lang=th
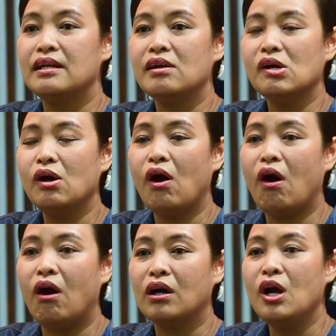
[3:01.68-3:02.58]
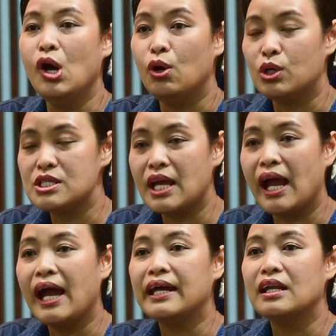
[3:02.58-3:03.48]
นในเรื่องของรส
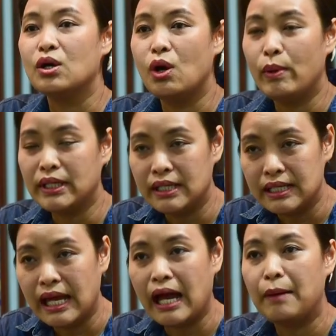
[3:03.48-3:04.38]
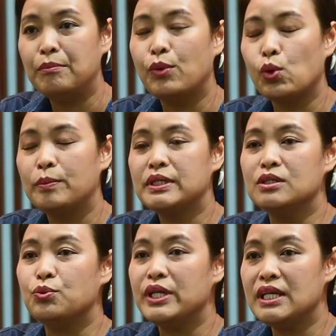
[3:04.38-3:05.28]
ชาติแล้วก็วัฒนธรรม รวม
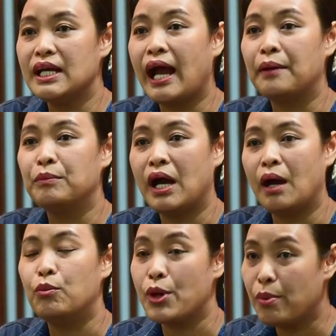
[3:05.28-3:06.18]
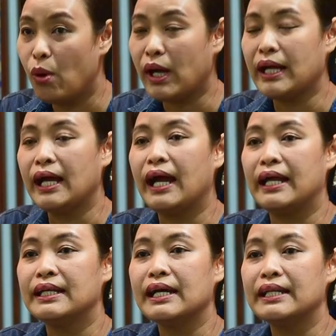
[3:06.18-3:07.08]
ถึงวิธีการบริโภคอาหา
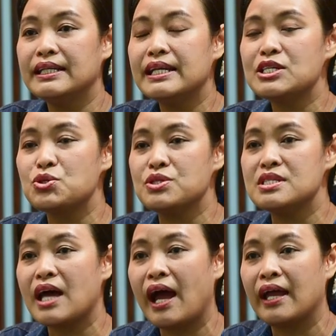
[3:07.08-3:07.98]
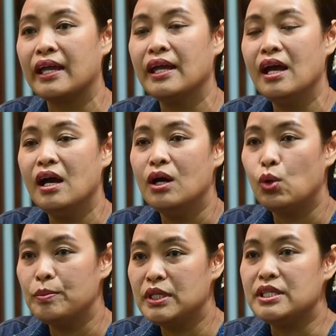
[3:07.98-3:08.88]
รนะคะที่น่าสนใจ
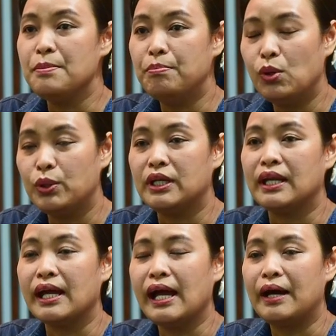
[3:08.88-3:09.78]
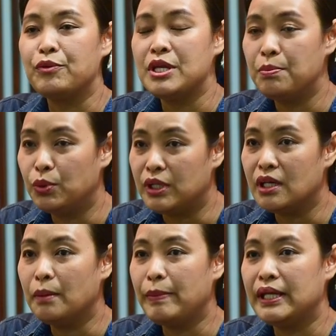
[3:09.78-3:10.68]
รวมถึงญี่ปุ่นนะคะญี่ปุ่น
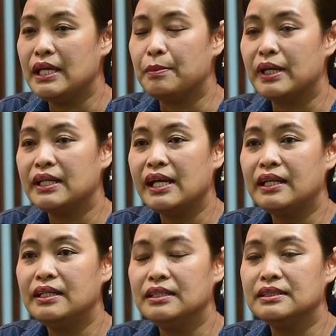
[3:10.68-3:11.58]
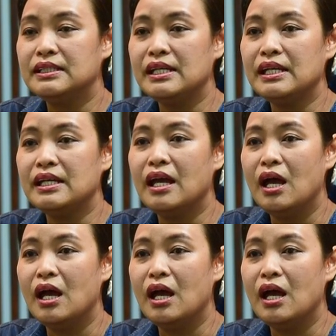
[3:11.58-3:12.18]
นี่ก็เป็นอีกประประเทศหนึ่งที่